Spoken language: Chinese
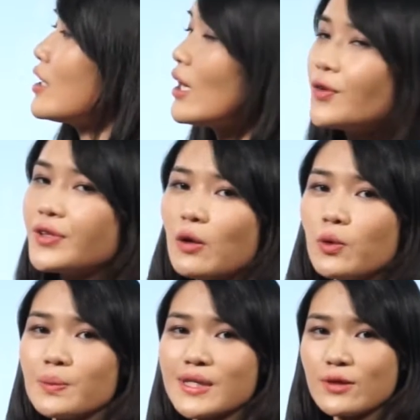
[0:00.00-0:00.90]
然后呢，
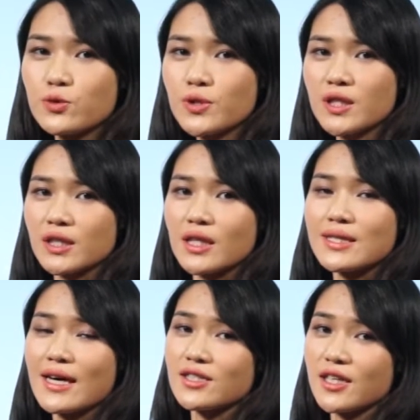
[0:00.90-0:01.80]
我们再具体的
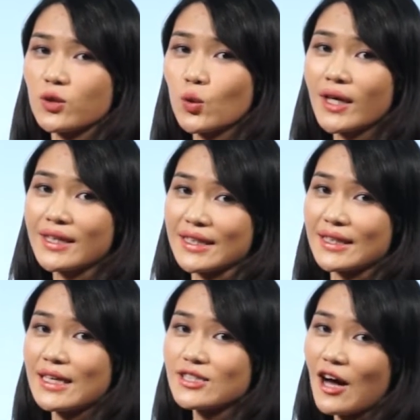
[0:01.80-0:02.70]
在这一段里
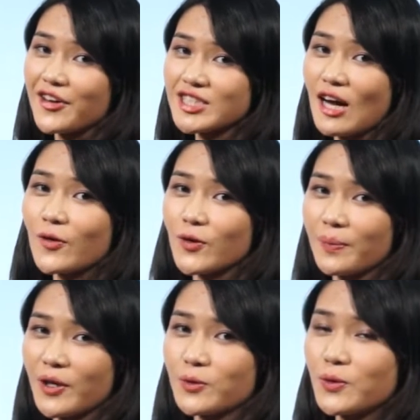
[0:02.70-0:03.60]
来找一找有
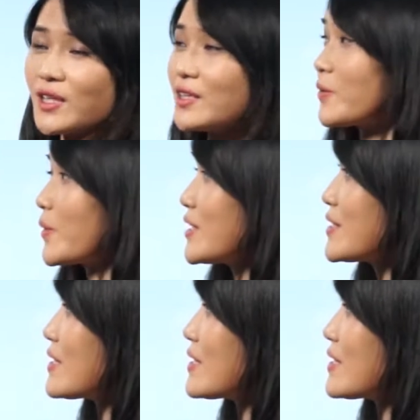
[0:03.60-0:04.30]
没有对应的关